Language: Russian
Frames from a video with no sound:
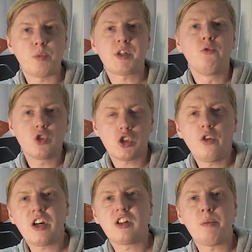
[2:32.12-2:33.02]
В общем, в
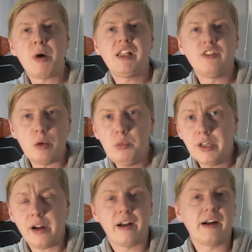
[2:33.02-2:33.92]
условиях глобального
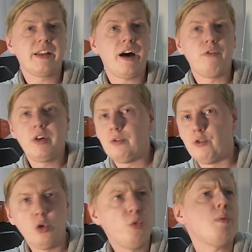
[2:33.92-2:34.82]
мира, когда вы
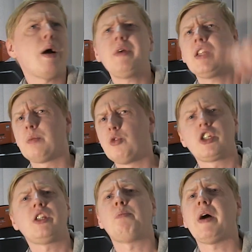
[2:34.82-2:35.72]
в любой момент
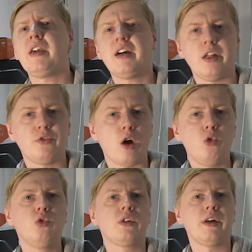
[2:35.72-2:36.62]
можете поехать в
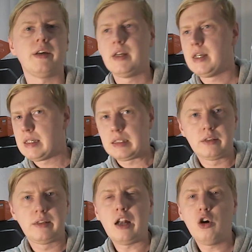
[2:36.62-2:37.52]
какую-то
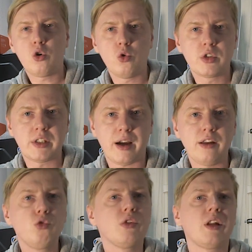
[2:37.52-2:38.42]
далекую
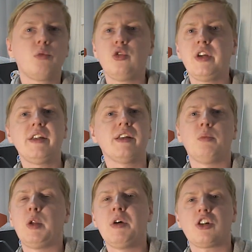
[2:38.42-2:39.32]
страну на наблюдение,
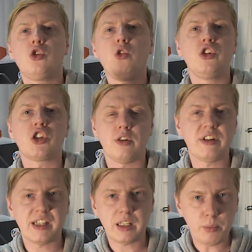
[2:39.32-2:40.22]
например,
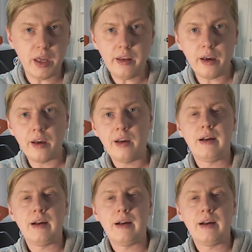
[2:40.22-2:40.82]
солнечного затмения,